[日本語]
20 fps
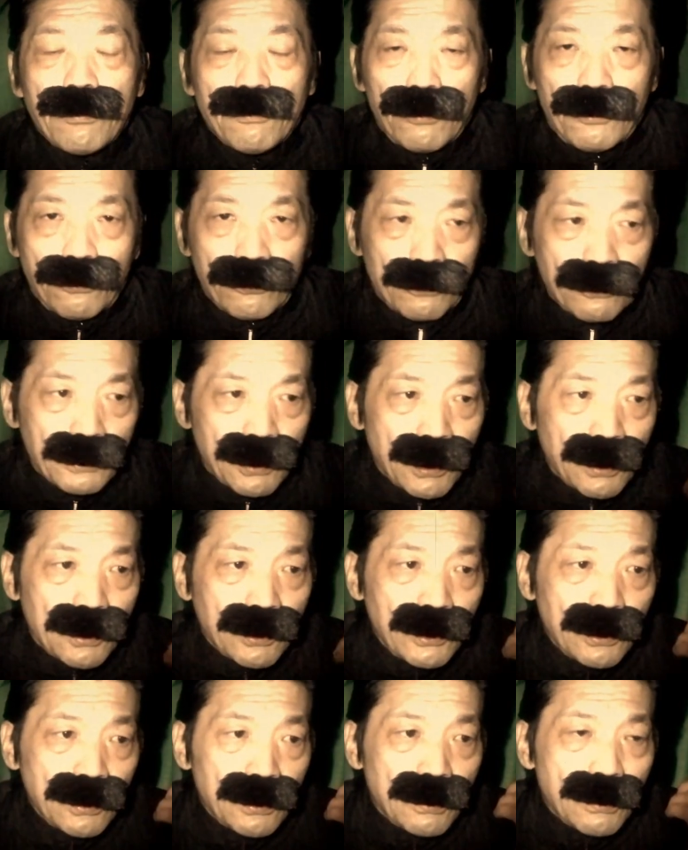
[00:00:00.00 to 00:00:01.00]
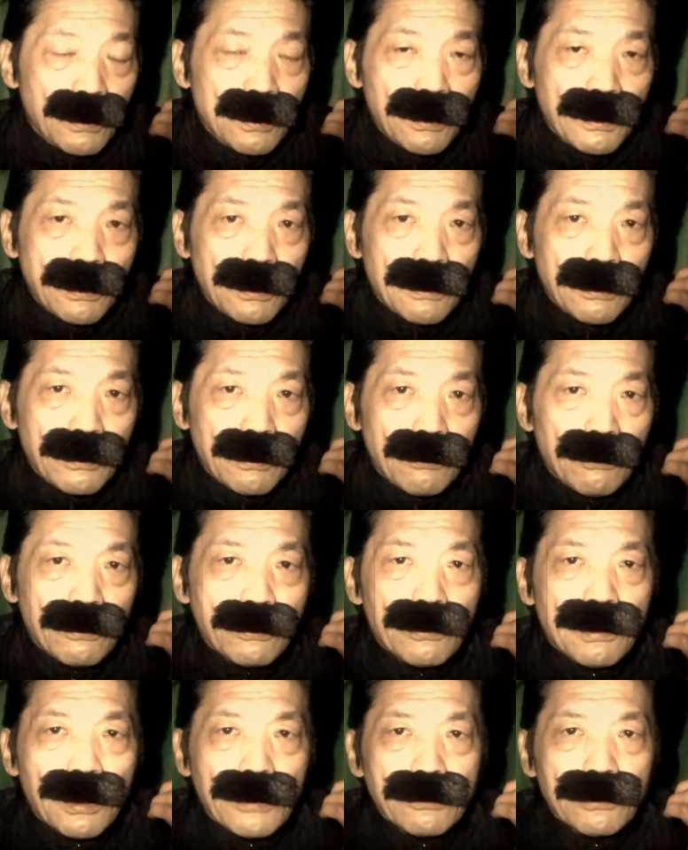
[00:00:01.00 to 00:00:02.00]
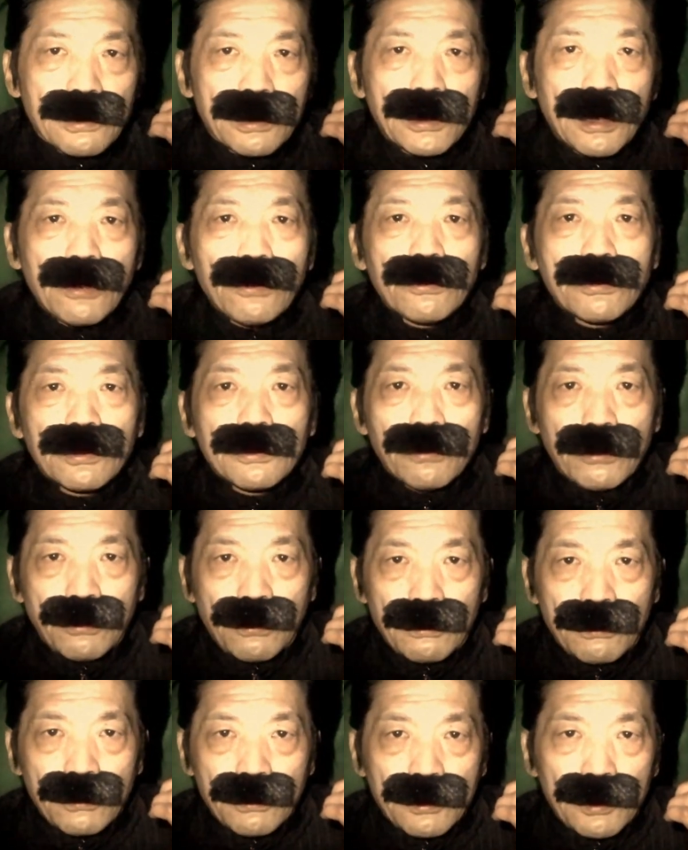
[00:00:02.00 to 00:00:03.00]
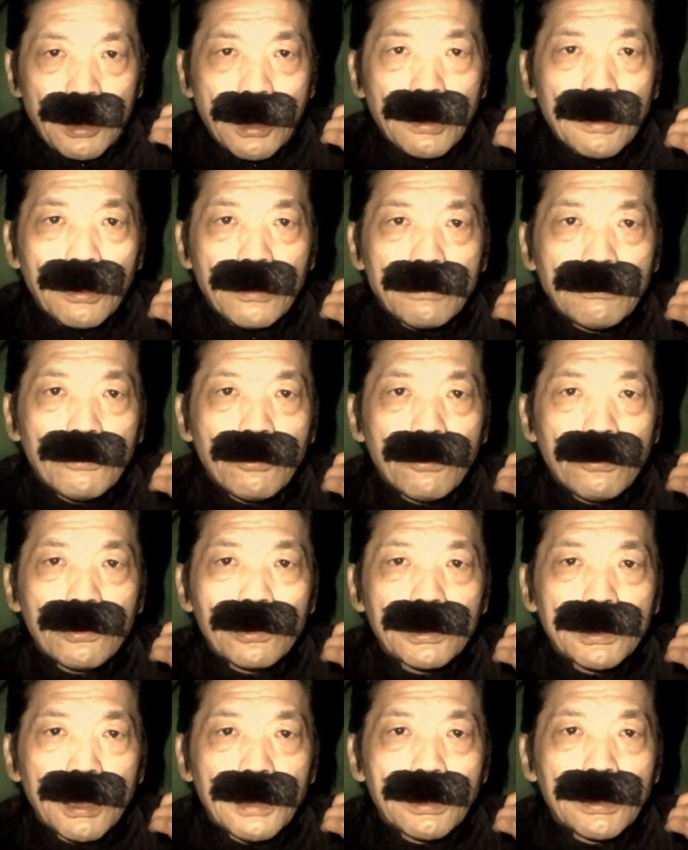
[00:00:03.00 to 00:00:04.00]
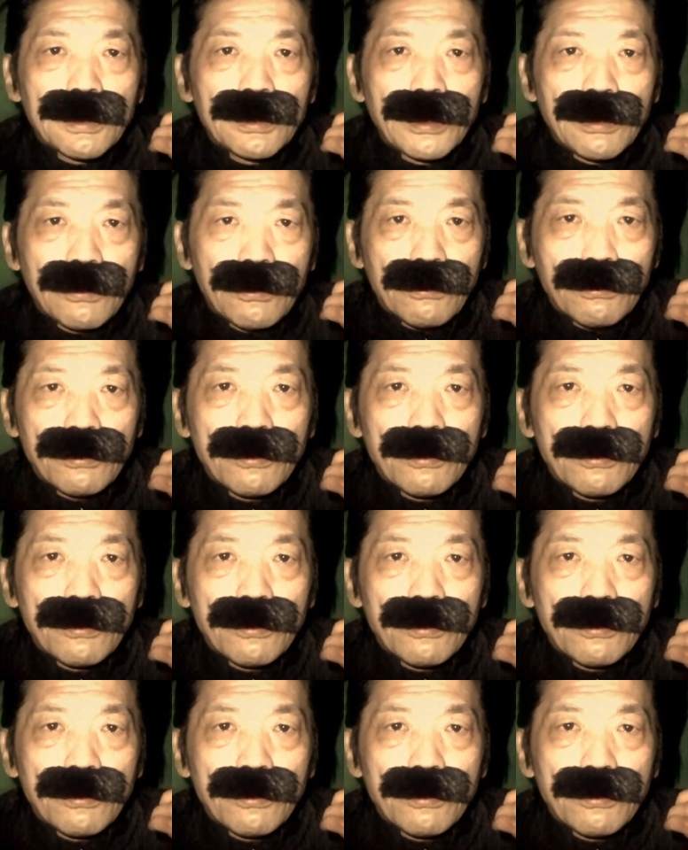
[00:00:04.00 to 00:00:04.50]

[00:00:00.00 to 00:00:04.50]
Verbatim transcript: お父さんに、おそらく下の人、洗濯物干したりしてるよ。